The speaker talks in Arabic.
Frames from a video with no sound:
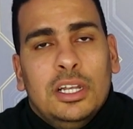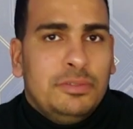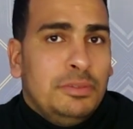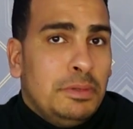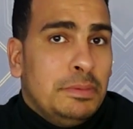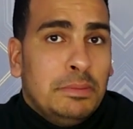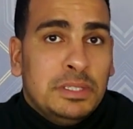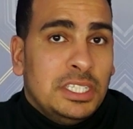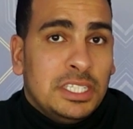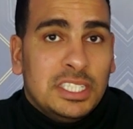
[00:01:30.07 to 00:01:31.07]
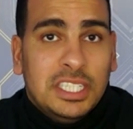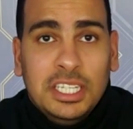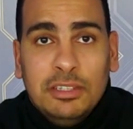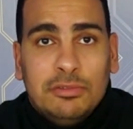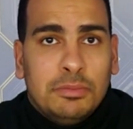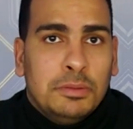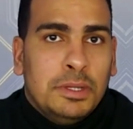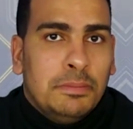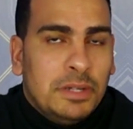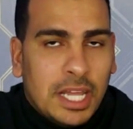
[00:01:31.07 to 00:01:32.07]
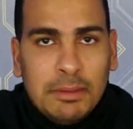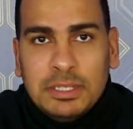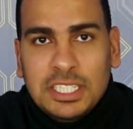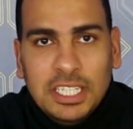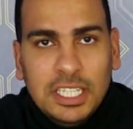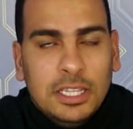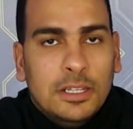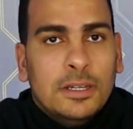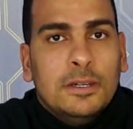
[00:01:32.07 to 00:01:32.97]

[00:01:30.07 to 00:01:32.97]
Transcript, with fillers: في بتبدا من ست سنين في بتبدا من خمس سنين